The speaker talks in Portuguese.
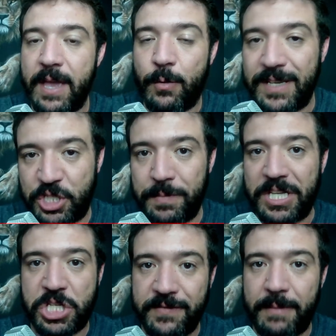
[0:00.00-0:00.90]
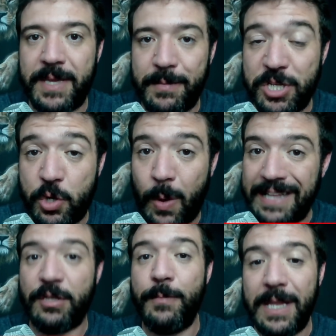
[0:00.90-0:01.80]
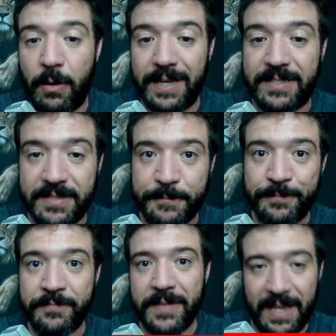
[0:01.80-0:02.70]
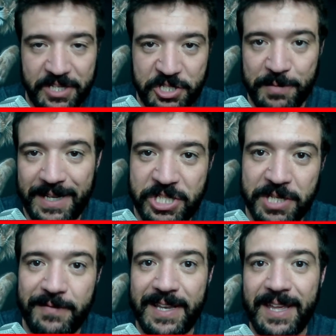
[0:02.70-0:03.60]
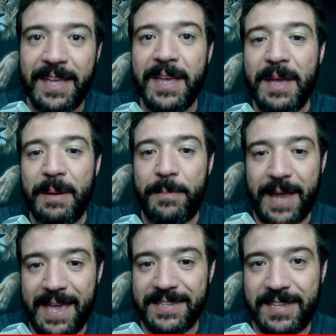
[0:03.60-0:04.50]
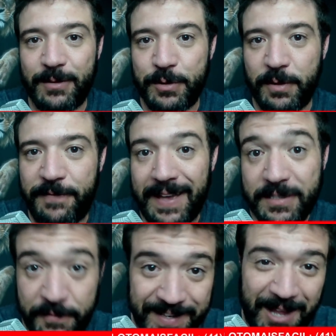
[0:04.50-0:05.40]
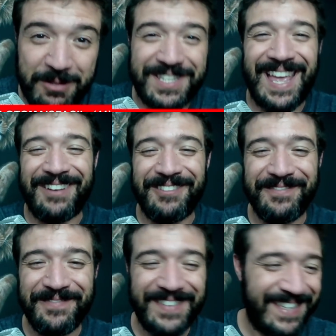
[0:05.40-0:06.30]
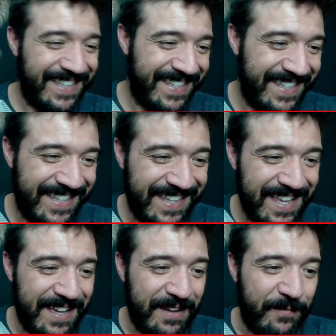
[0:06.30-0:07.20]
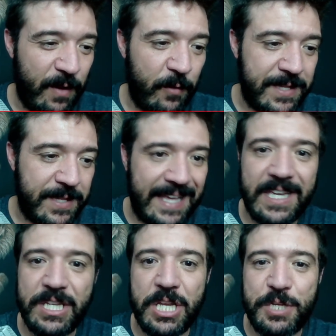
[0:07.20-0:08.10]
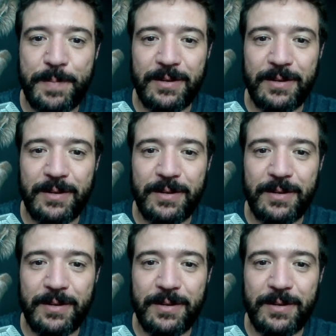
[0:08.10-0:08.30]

com uma estimativa mínima de 4 milhões. Estimativa ali para essa Lotofácil final zero. Vou voltar aqui, gente, para